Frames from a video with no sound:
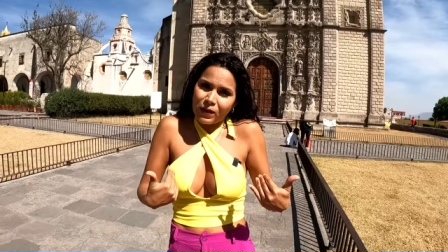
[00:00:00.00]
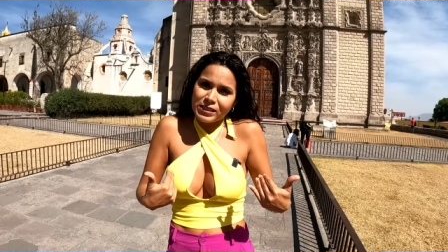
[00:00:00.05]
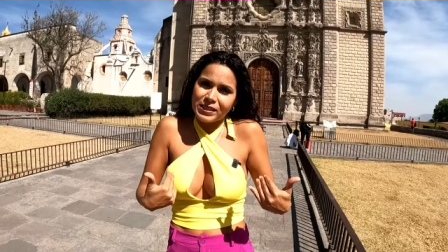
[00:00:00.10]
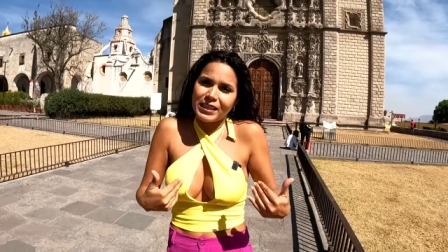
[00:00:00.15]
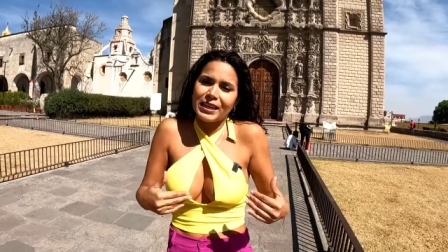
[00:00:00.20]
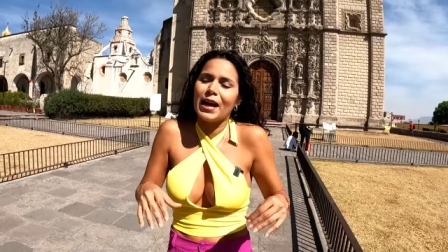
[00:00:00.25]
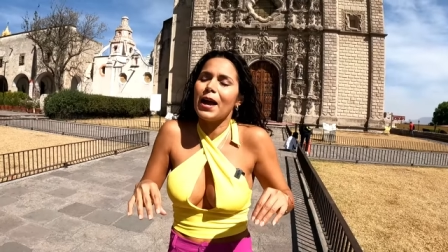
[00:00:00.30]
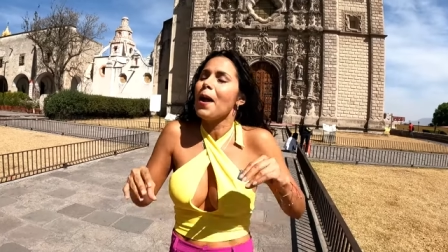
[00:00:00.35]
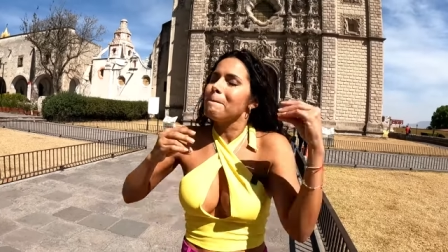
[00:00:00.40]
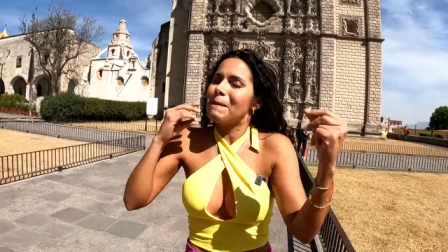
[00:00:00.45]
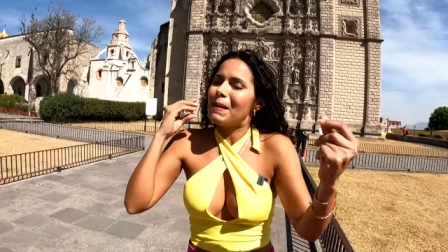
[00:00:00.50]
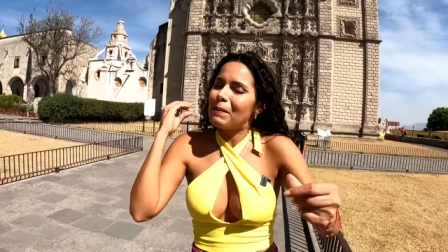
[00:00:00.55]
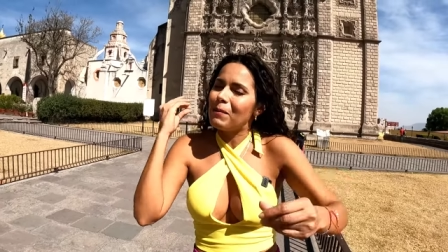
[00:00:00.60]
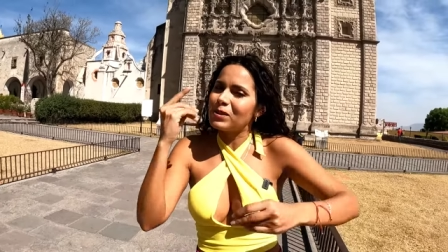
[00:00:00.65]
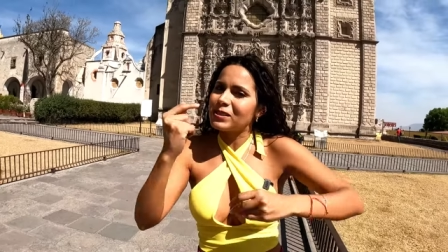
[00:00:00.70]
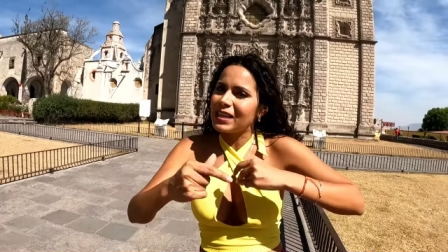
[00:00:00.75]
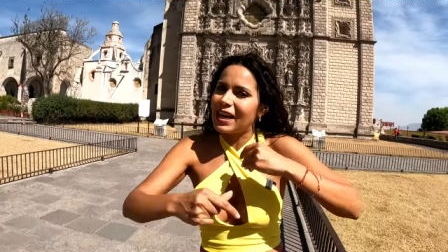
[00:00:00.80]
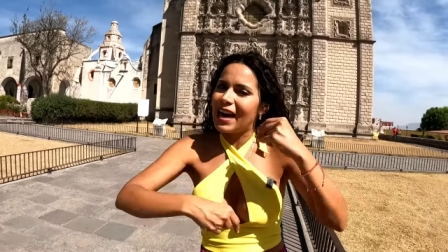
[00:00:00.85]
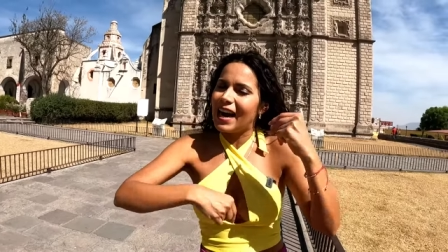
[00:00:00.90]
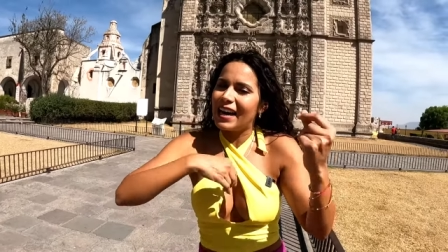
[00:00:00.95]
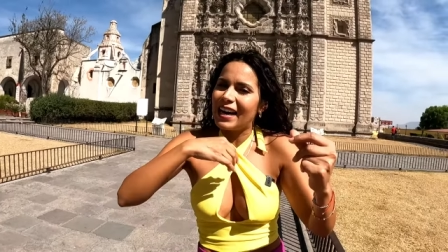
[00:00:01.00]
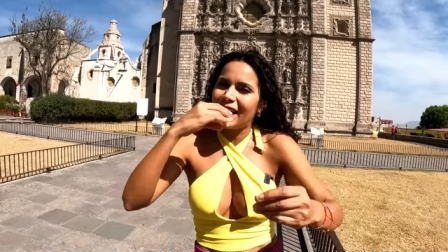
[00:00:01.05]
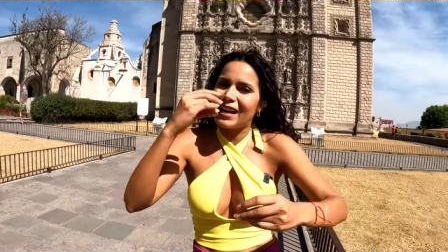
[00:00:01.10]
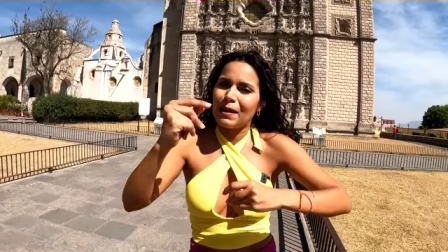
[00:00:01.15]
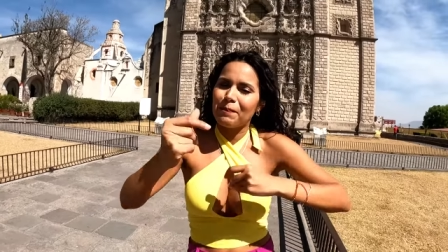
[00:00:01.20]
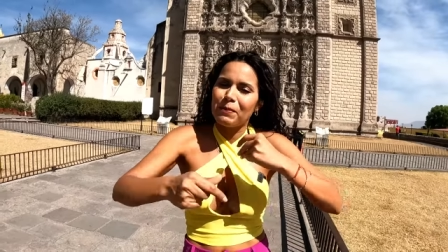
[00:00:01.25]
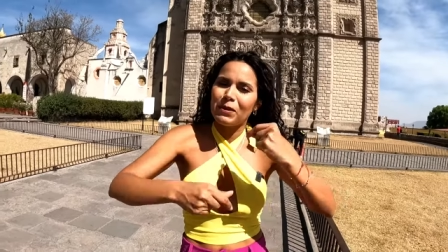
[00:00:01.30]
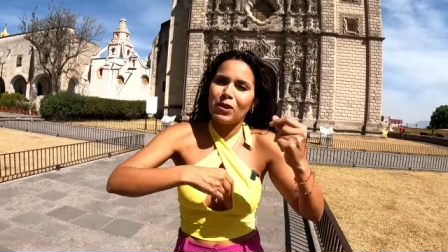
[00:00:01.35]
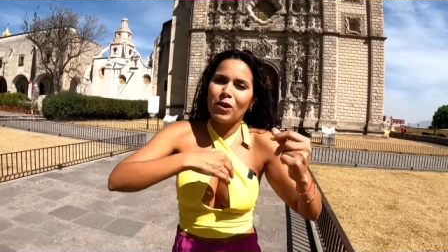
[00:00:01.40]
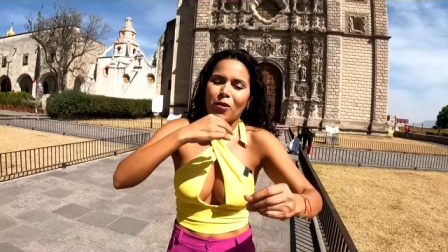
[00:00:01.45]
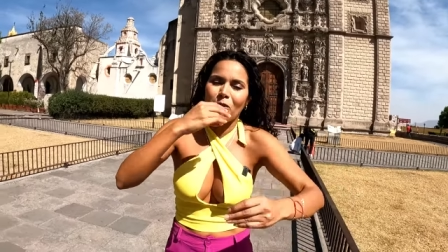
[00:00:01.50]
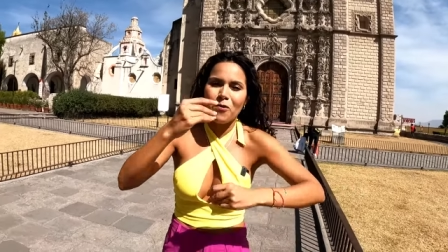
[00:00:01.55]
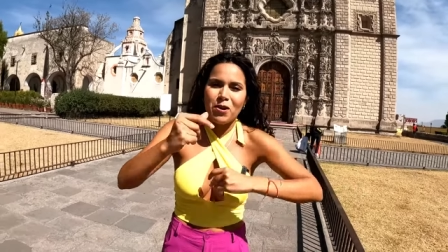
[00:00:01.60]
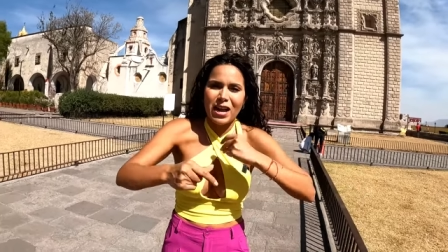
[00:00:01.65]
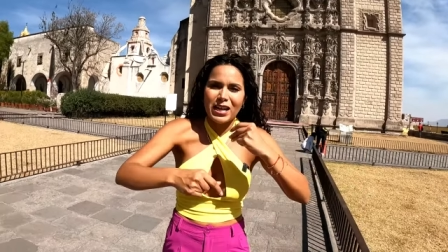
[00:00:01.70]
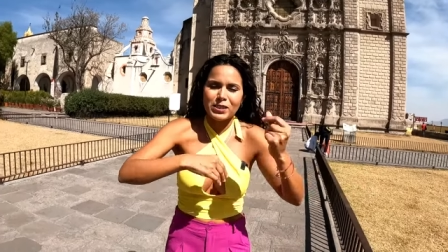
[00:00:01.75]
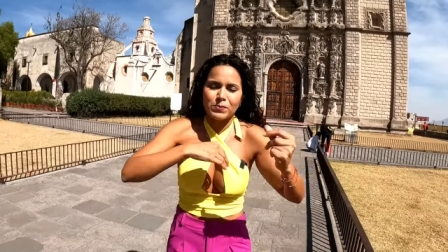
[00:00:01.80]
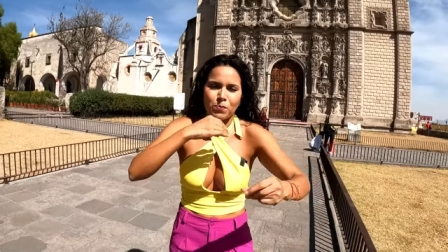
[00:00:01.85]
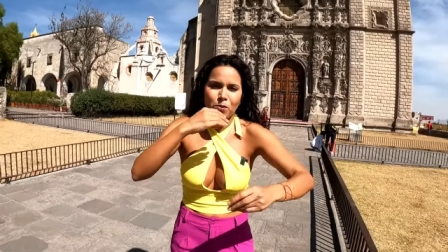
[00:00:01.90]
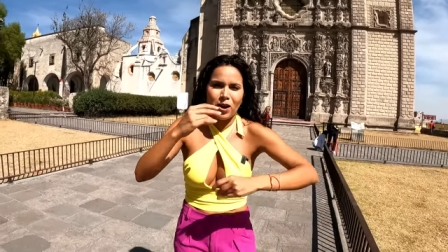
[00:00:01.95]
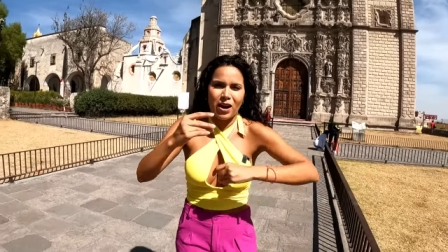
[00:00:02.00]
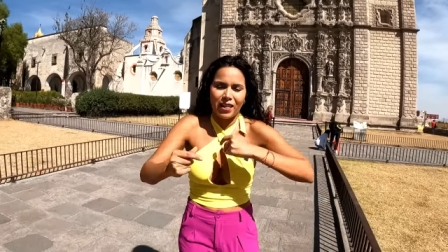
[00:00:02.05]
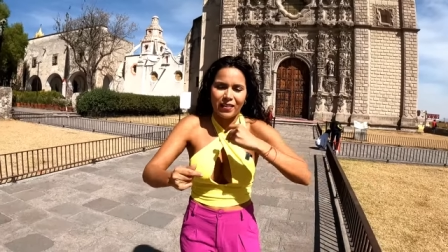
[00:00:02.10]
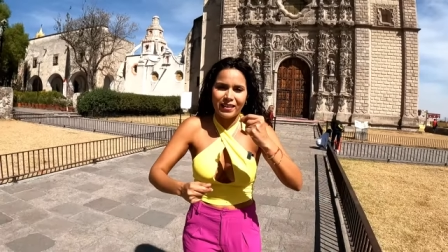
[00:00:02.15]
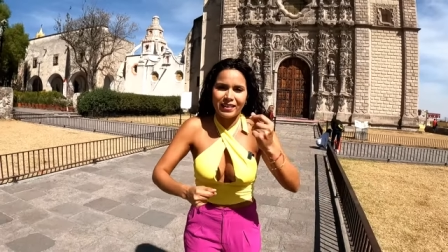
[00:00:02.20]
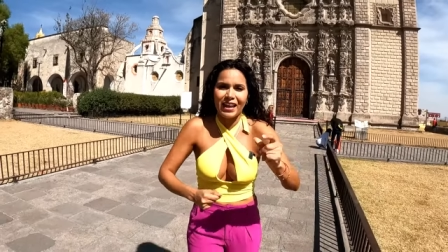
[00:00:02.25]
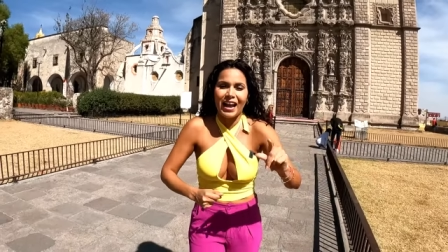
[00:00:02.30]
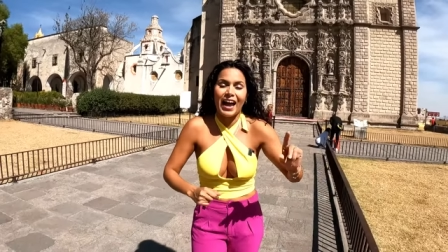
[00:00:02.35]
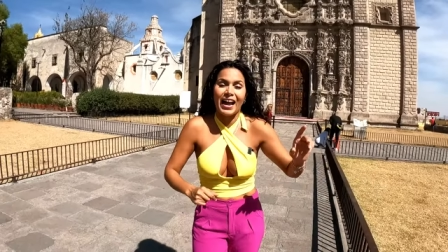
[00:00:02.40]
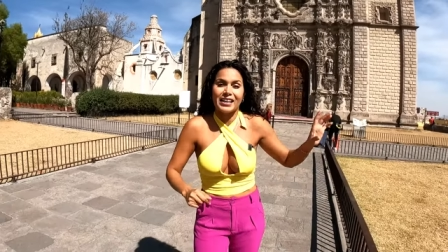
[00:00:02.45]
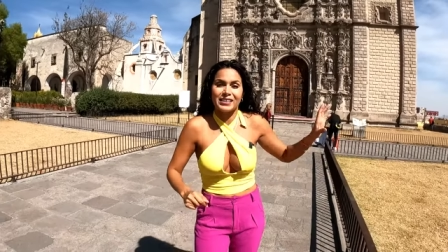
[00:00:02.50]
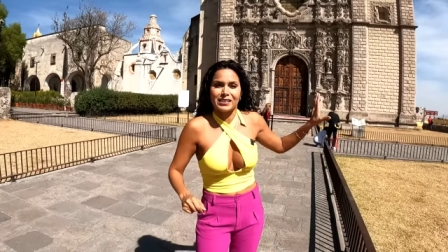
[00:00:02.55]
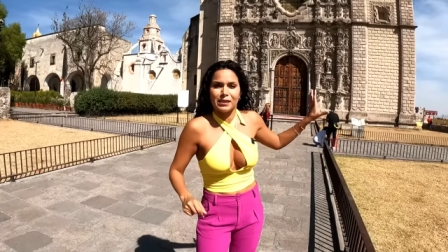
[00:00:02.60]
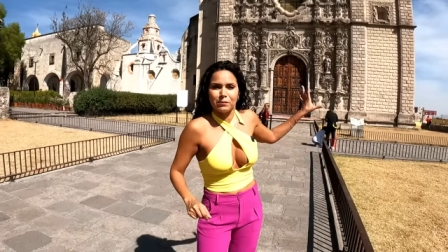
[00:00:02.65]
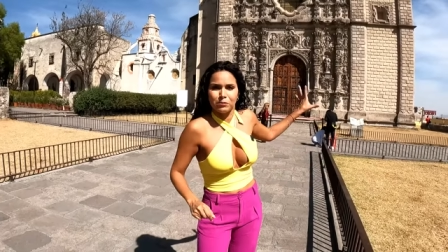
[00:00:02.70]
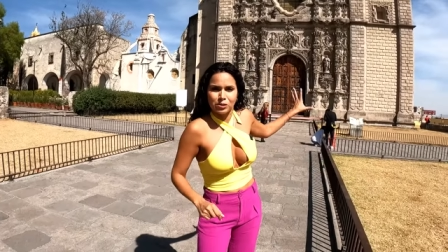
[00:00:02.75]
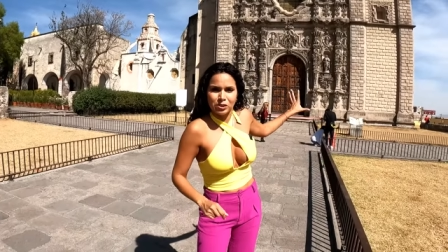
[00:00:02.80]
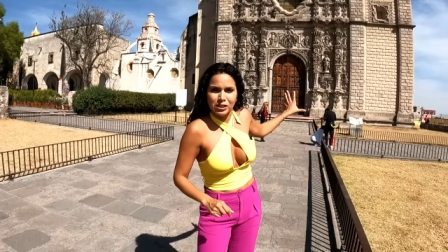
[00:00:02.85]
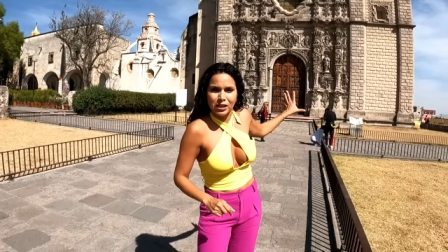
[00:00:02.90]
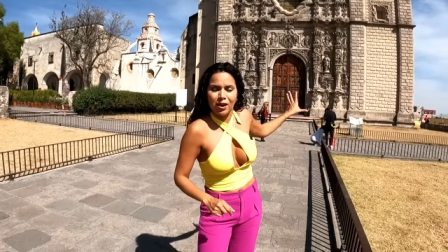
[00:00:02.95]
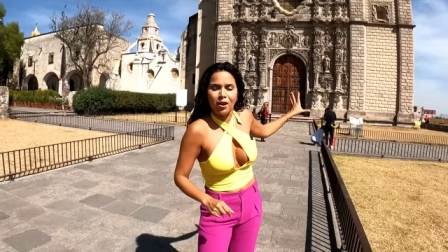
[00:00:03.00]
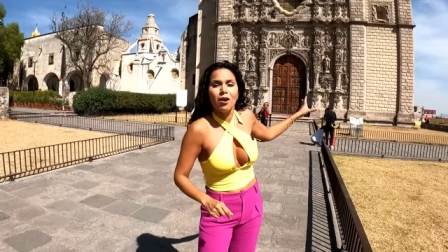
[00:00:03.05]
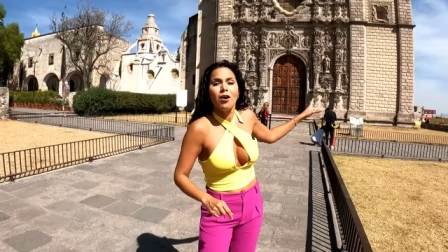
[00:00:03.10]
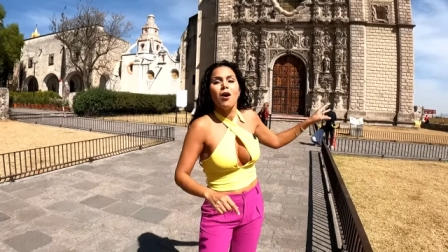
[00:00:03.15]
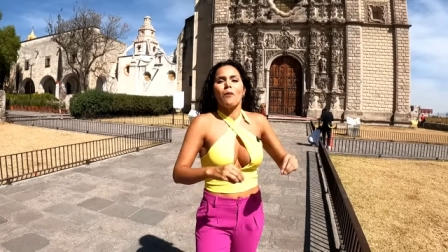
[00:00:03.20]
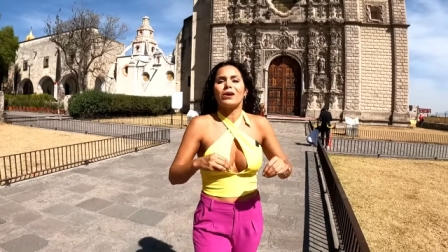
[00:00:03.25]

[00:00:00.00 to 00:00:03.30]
así que vamos a darle rápido una exploradita a este museo.